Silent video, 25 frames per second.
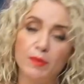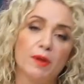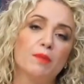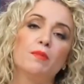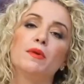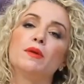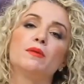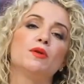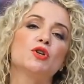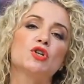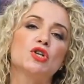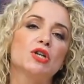
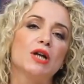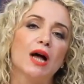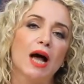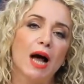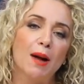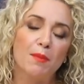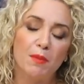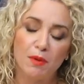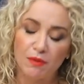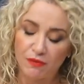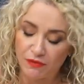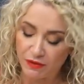ما نديش
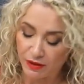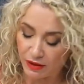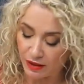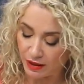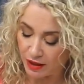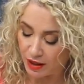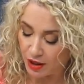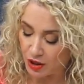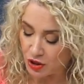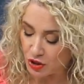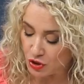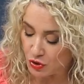نخمم في
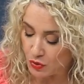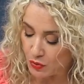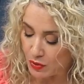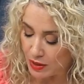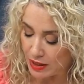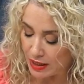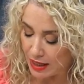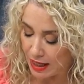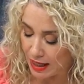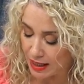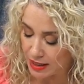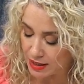الثنيه شنو
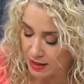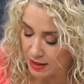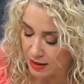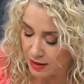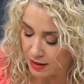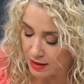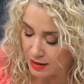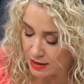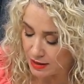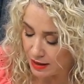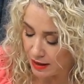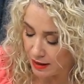اللي عندي
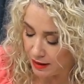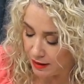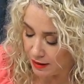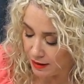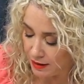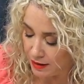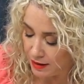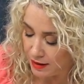ديسير